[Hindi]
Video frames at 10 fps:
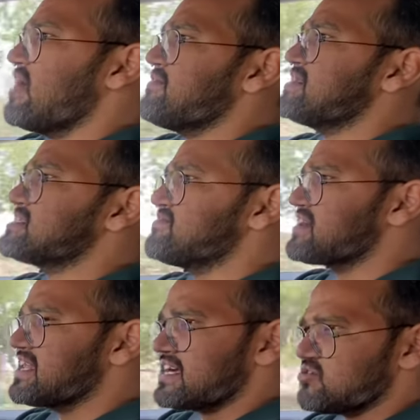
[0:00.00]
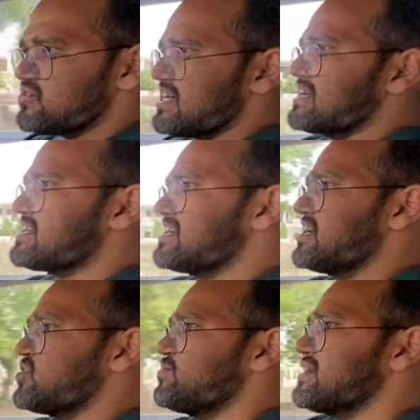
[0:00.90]
वाइब्रेशन वगैरह का जो टाटा की
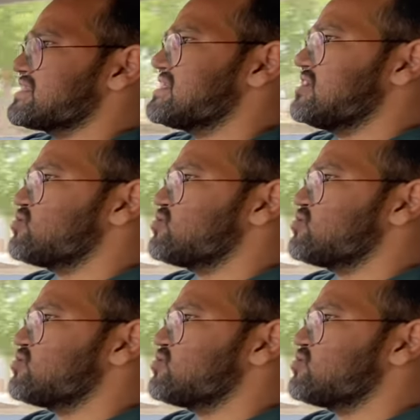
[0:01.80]
गाड़ियों में आता है